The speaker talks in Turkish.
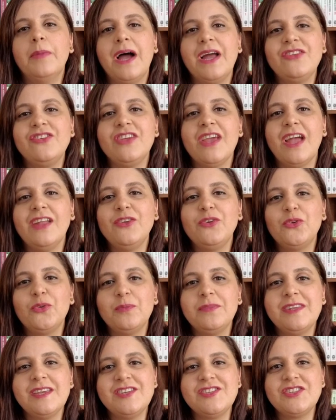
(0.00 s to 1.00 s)
Bacıyani
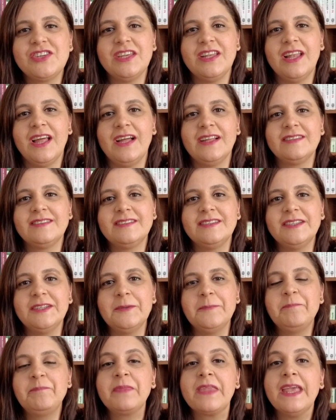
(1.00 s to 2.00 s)
Rum Teşkilatı,
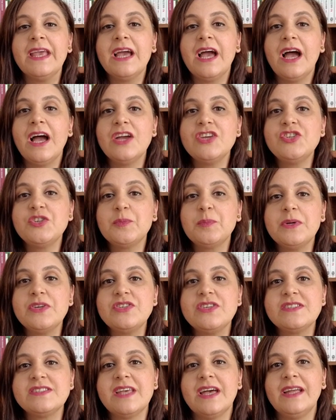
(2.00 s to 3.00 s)
Aşık
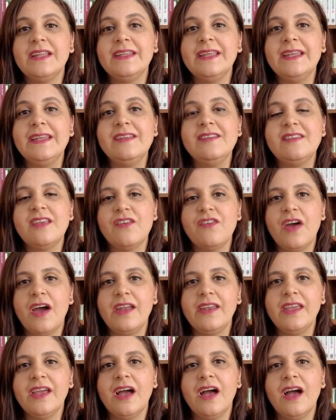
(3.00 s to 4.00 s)
Paşazade'nin
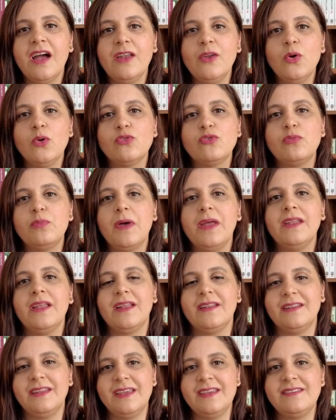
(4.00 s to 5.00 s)
Tevarih-i Ali Osman
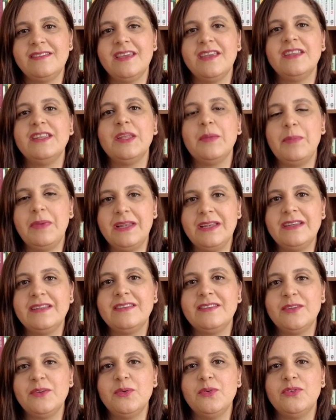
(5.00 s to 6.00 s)
adlı eserinde
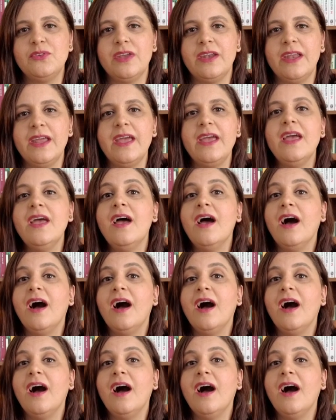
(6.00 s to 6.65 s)
belirttiği üzere